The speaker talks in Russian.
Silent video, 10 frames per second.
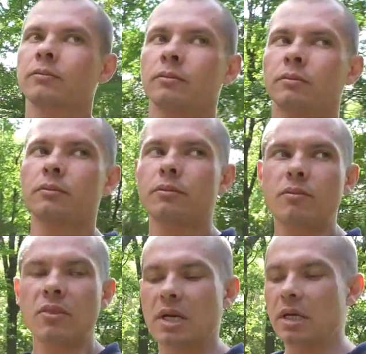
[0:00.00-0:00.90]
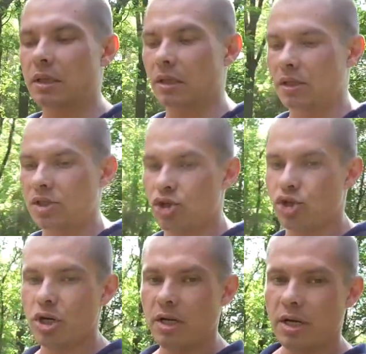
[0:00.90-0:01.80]
– это
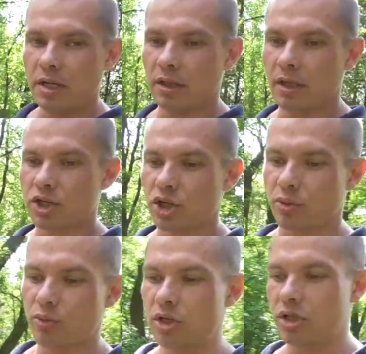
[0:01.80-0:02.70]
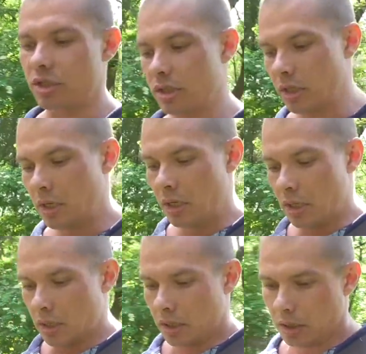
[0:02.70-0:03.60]
насыщение наших мышц
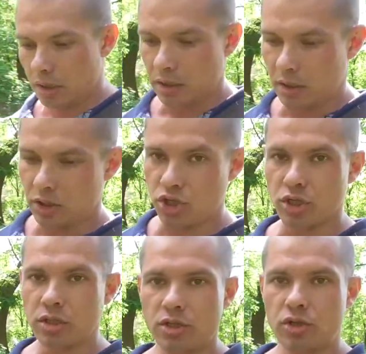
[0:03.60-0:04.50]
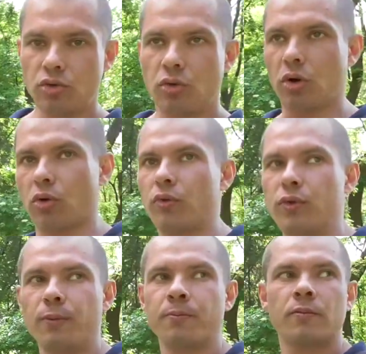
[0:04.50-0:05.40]
э, жидкостью,
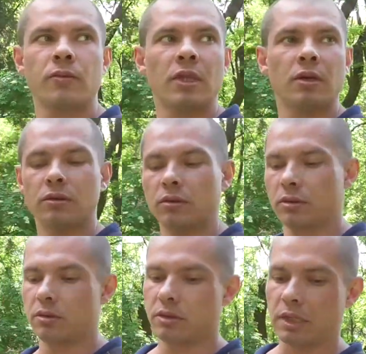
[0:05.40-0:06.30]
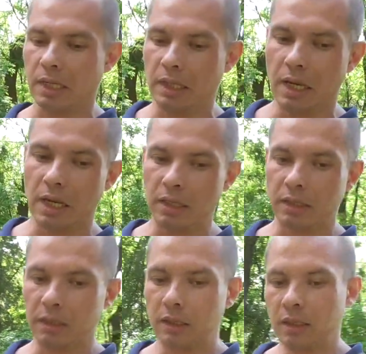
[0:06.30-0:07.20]
кровью. Вот, когда
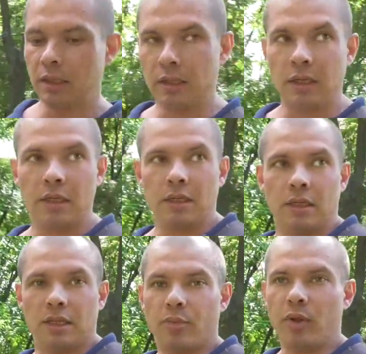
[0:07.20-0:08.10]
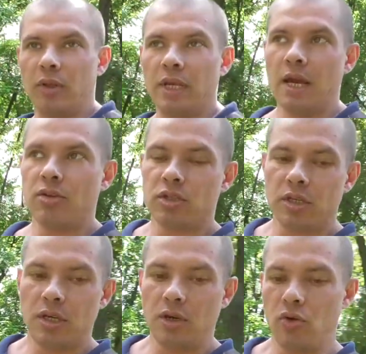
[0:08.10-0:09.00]
они наполняются
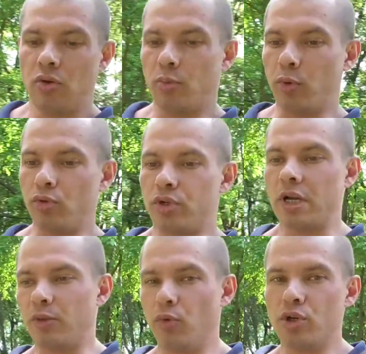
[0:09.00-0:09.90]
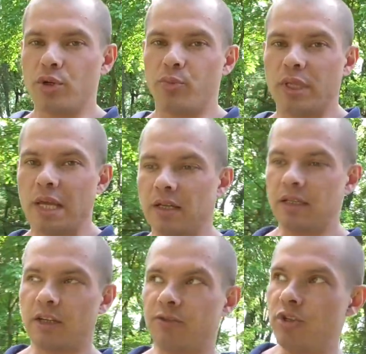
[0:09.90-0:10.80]
ею, получают больше
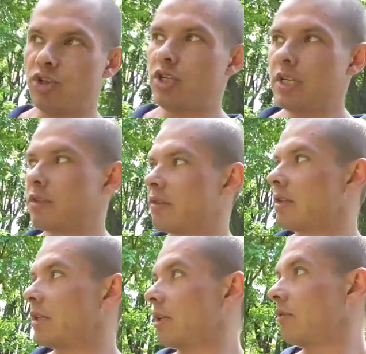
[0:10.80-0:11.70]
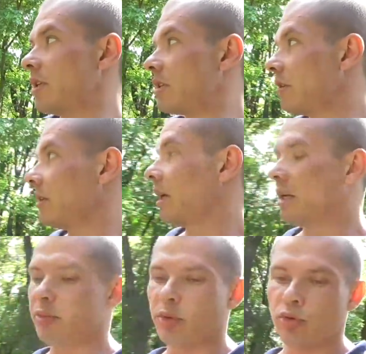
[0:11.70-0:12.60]
питательных веществ, соответственно,
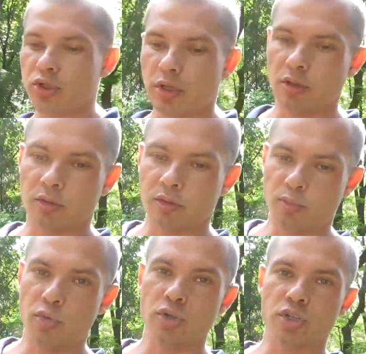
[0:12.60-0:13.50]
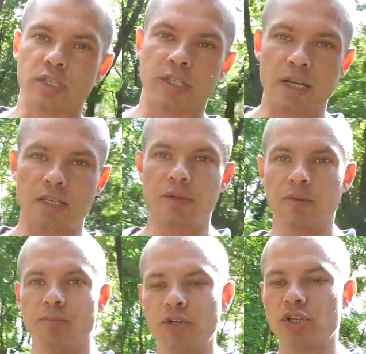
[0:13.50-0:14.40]
они получают э, больше стресса
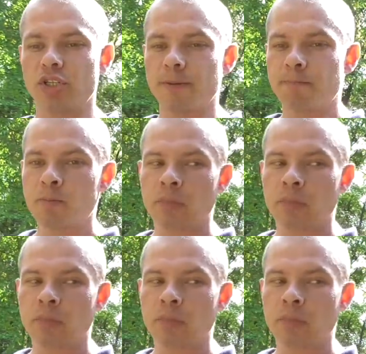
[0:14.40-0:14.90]
мышцы,